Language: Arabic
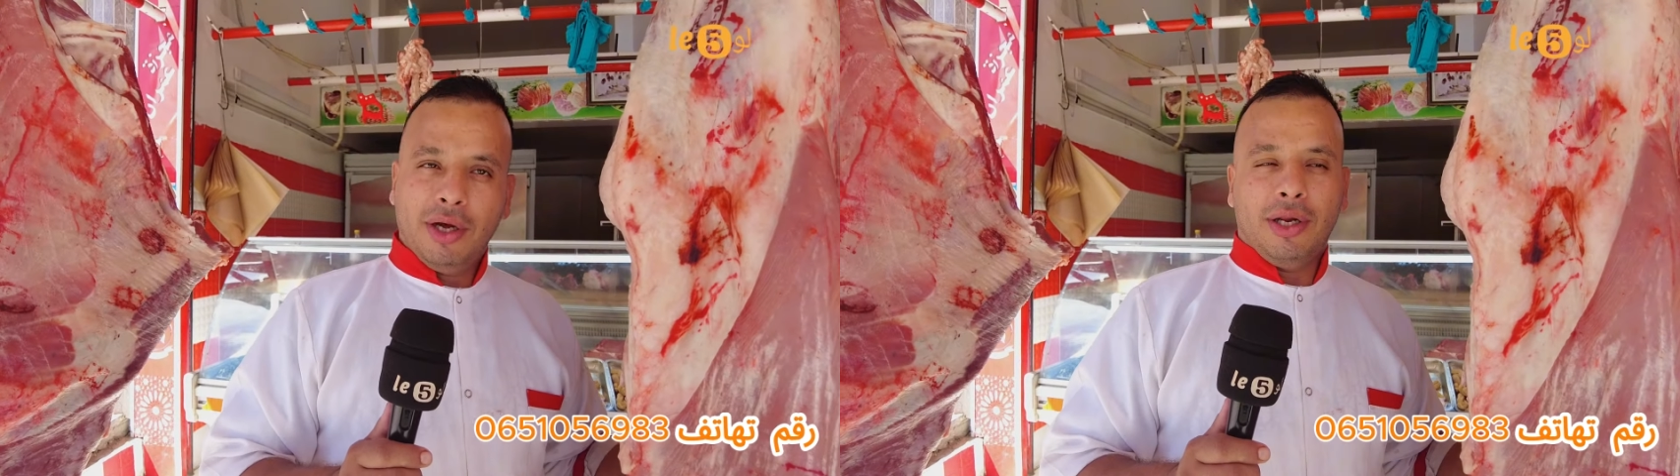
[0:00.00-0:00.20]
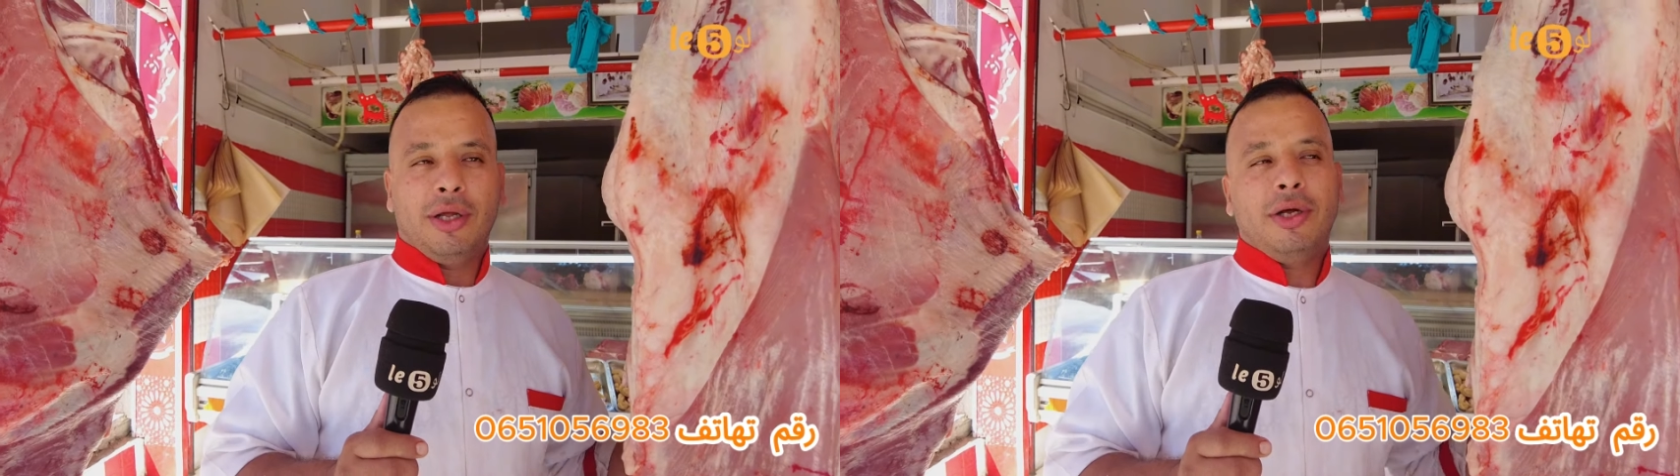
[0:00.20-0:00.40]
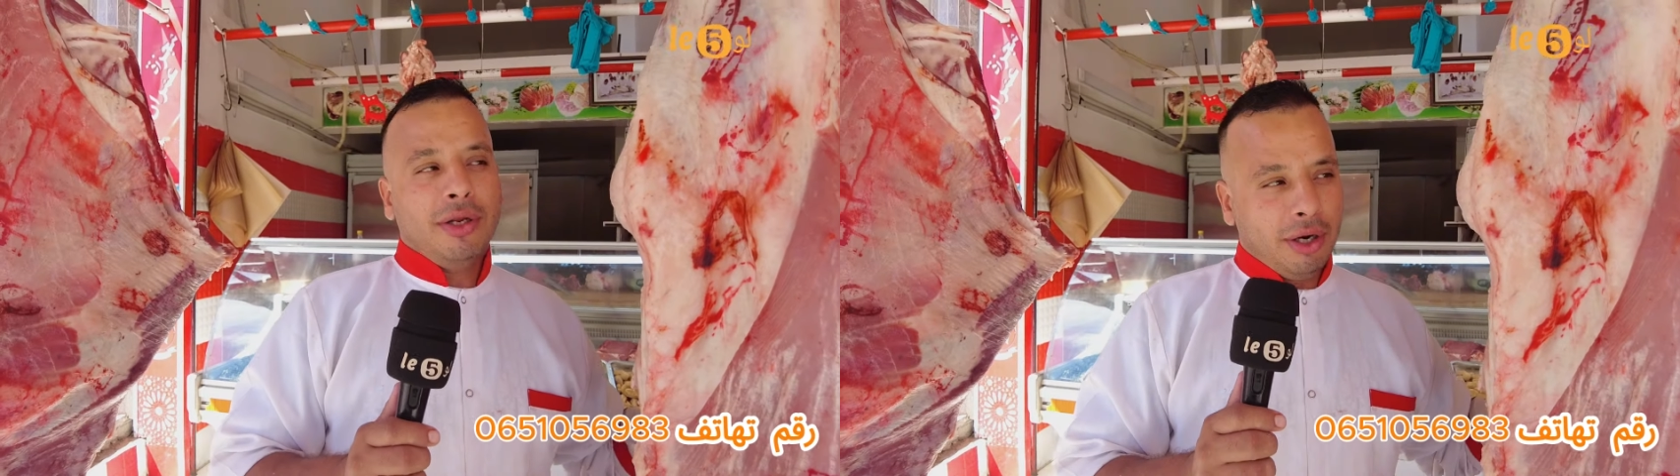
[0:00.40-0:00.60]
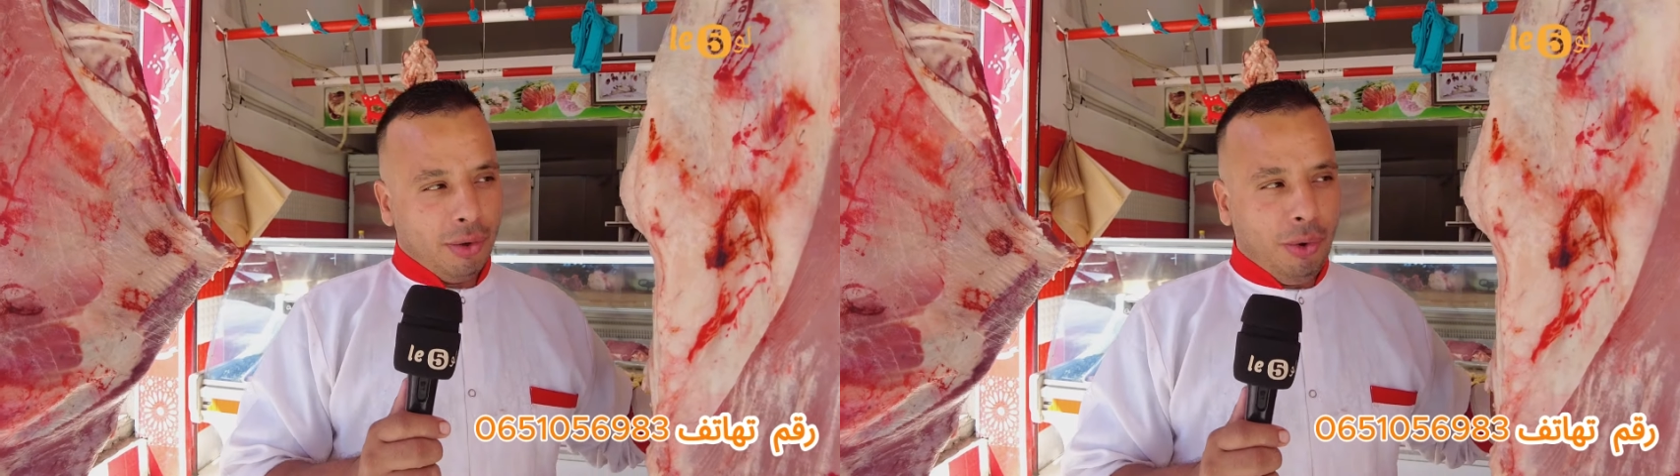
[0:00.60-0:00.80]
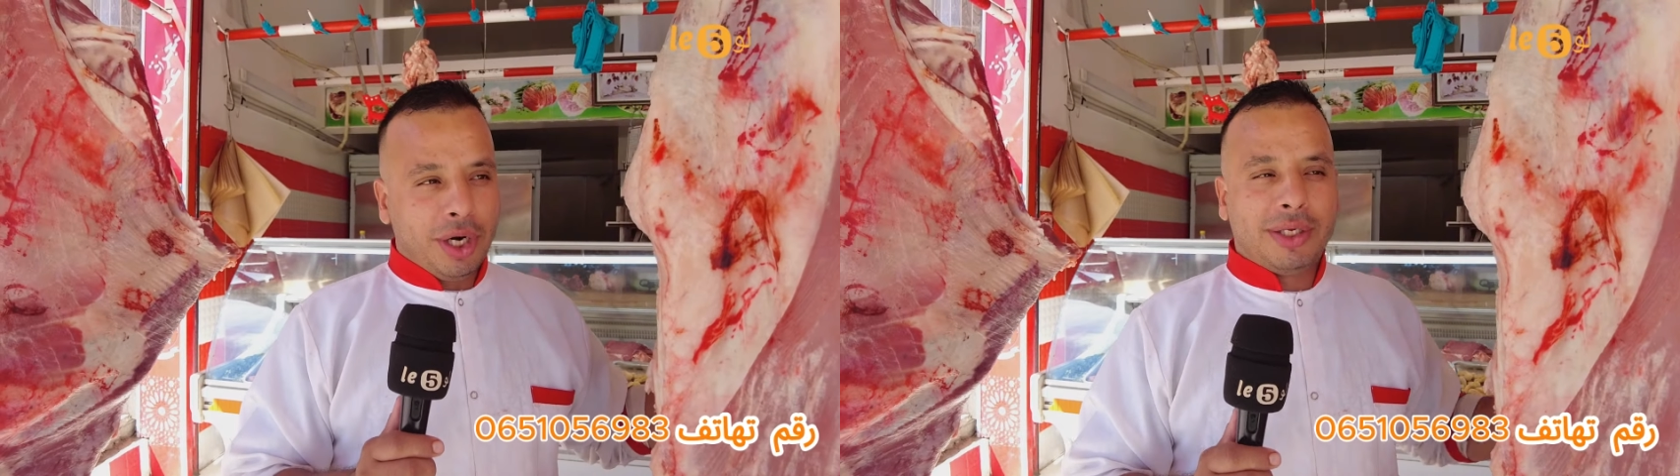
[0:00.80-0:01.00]
حنا
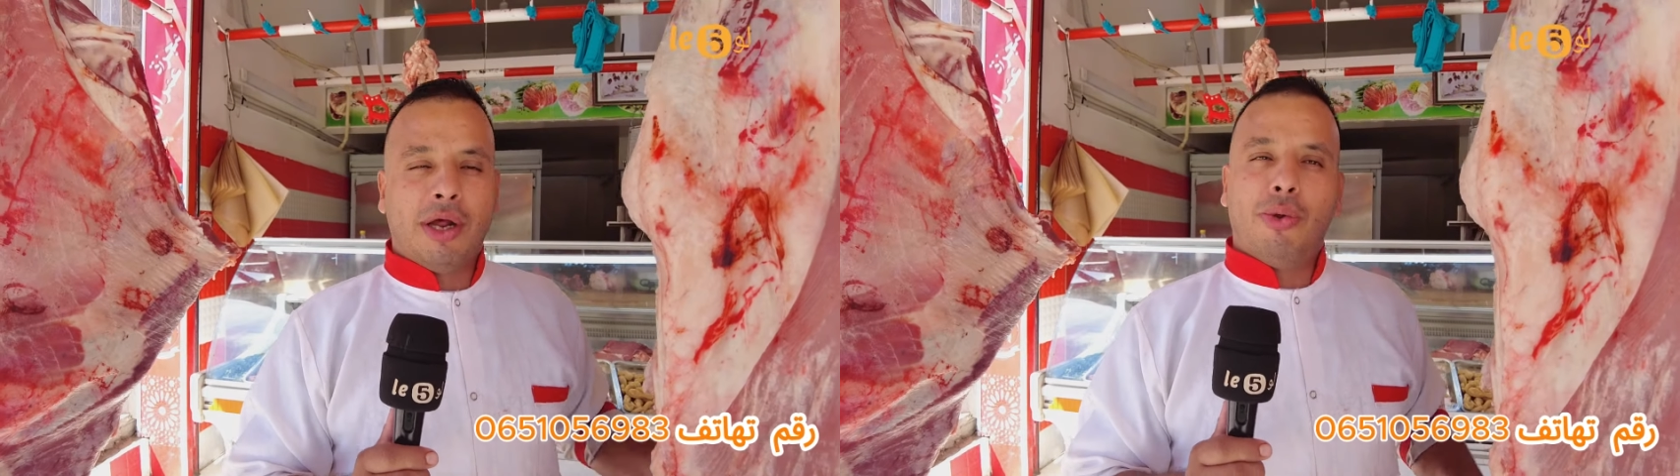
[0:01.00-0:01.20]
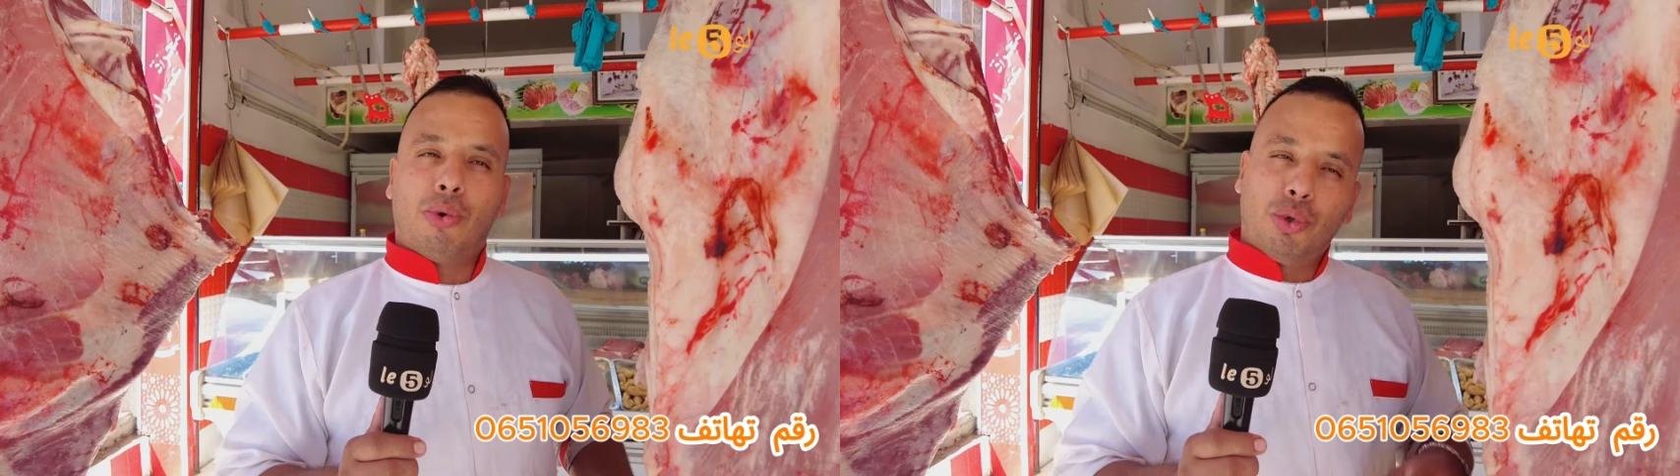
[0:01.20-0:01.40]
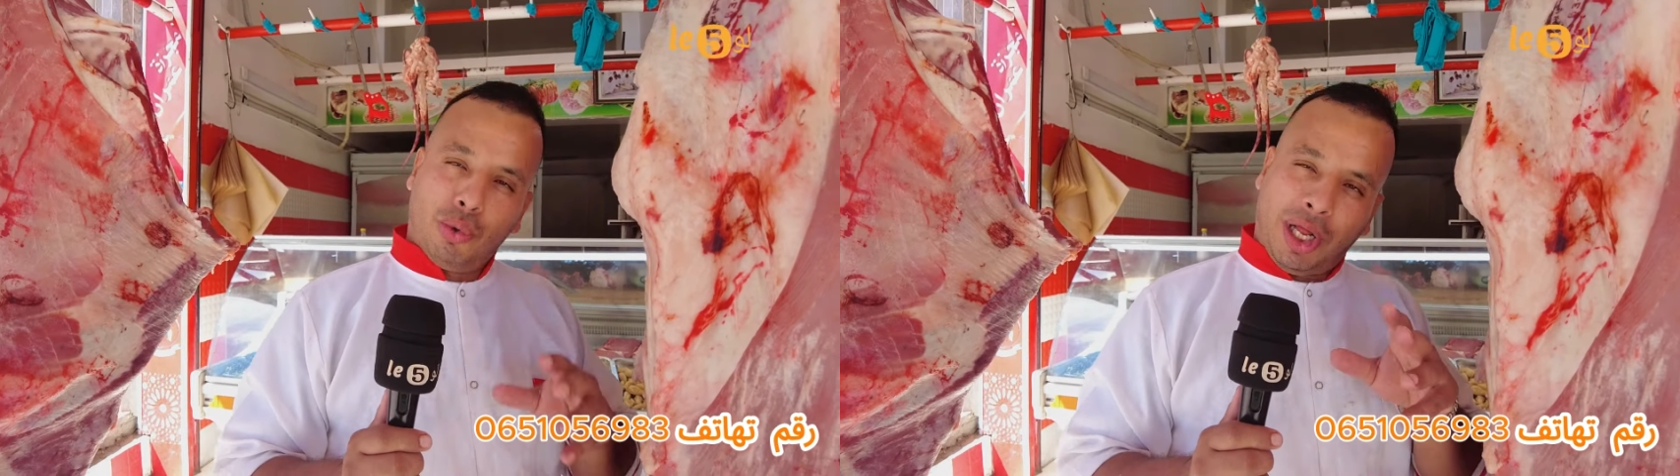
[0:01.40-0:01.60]
العريسه هذوك الجنود